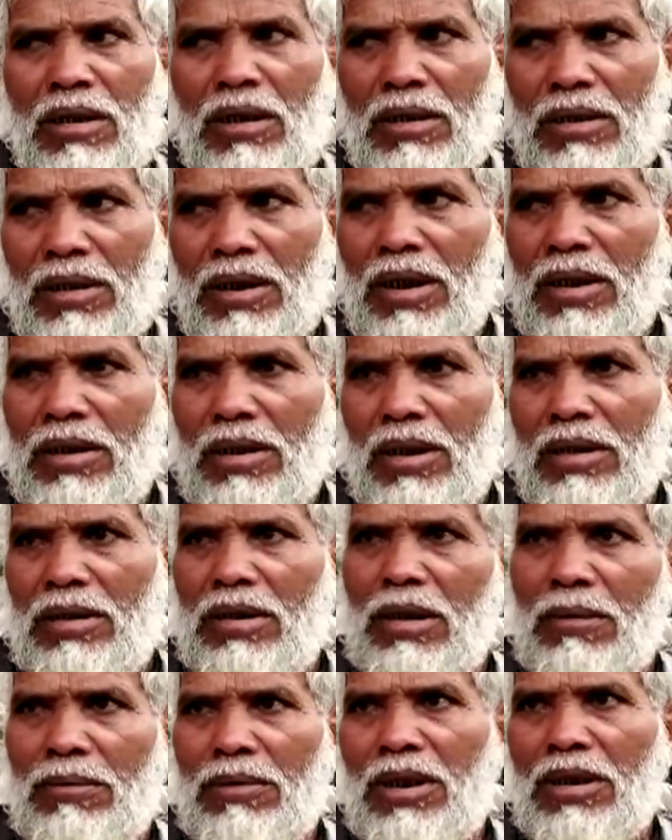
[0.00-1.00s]
दान दहे था
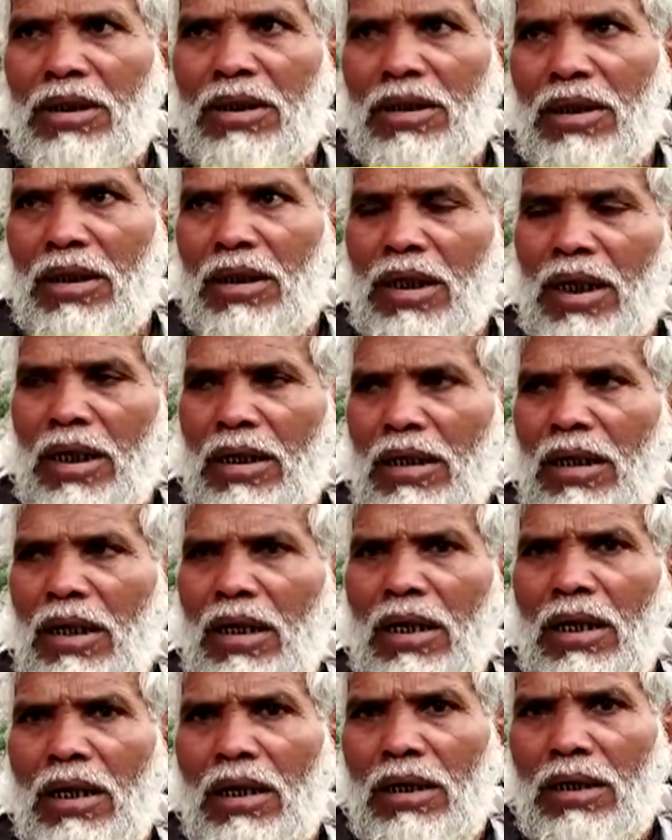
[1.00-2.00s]
सब दे दिए अच्छा। लड़का
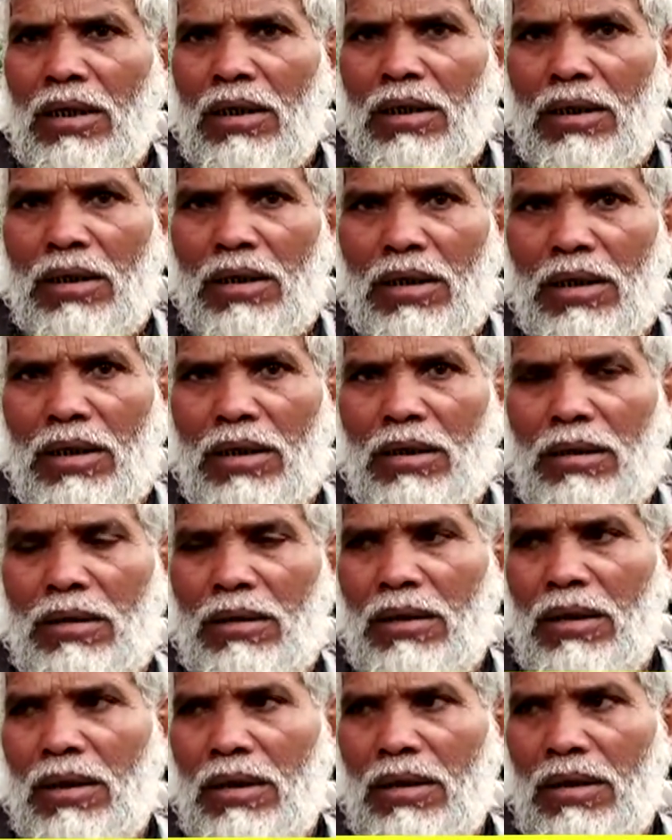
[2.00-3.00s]
पैतीस हजार रूपया
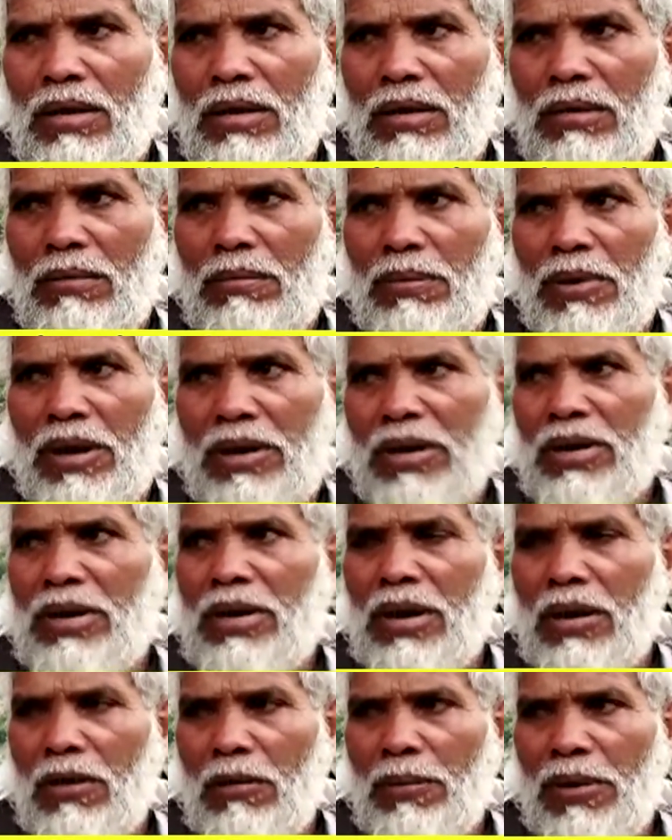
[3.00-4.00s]
दिए पैतीस
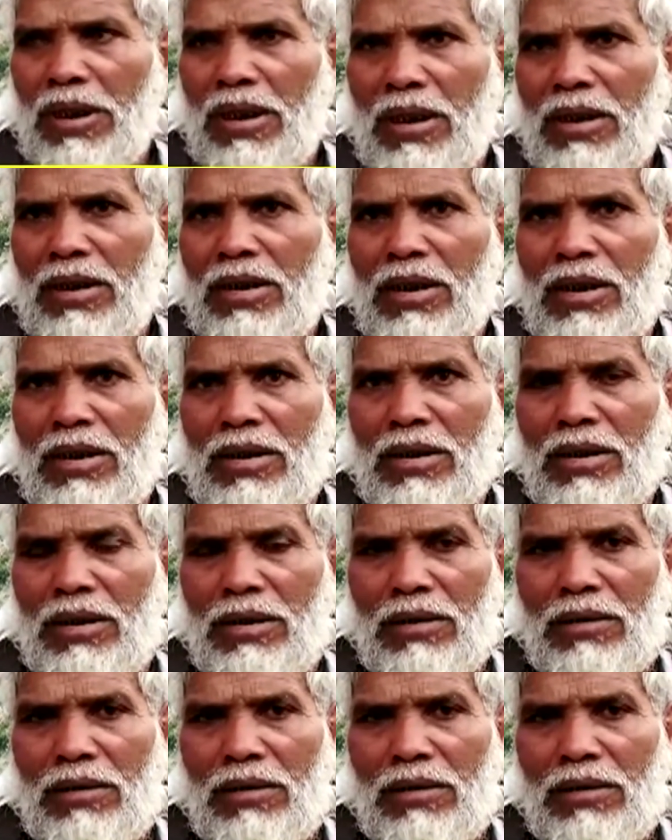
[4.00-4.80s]
हजार रूपया दिए थे